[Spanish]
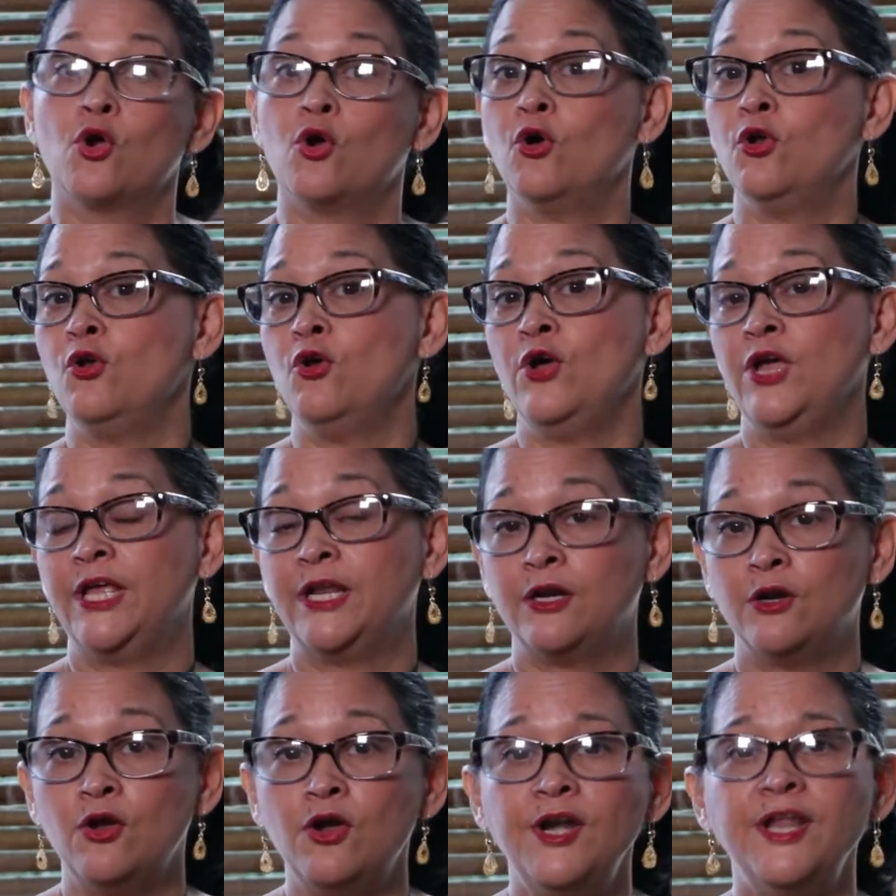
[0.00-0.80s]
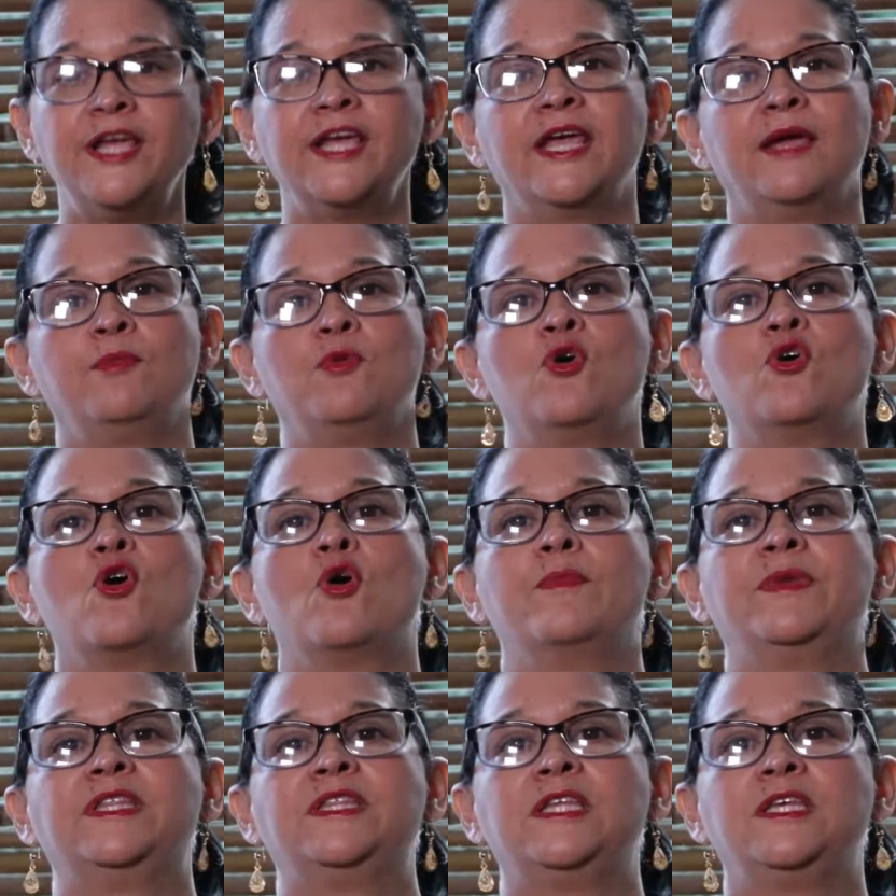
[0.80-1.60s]
con los errores que hemos
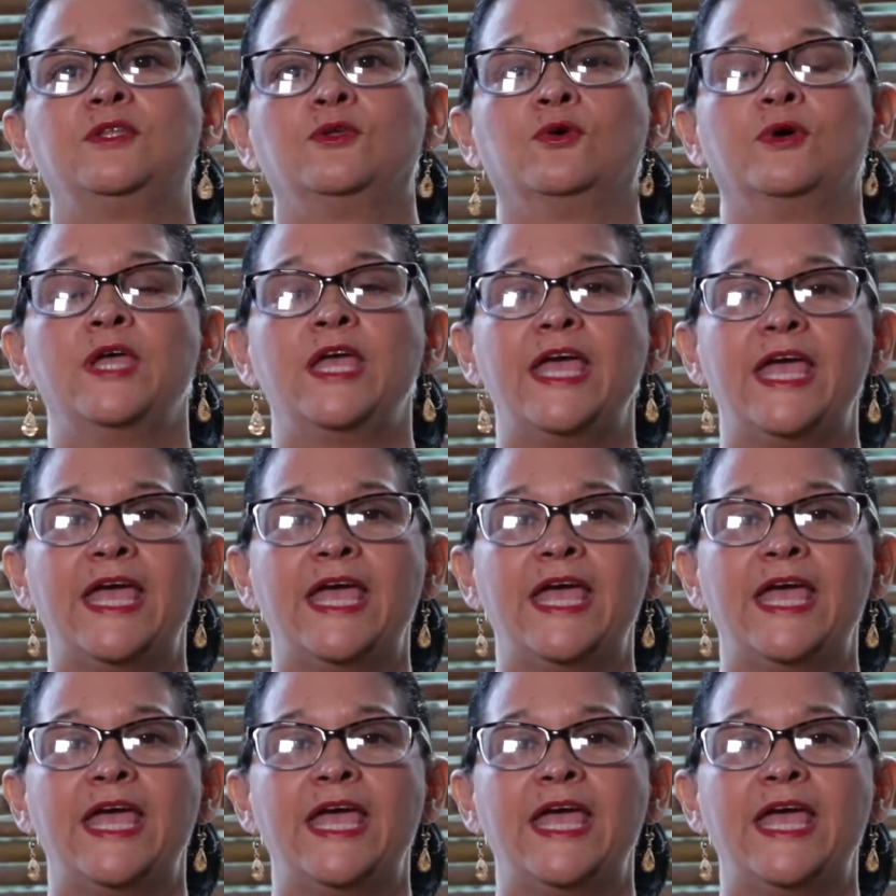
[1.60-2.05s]
cometido,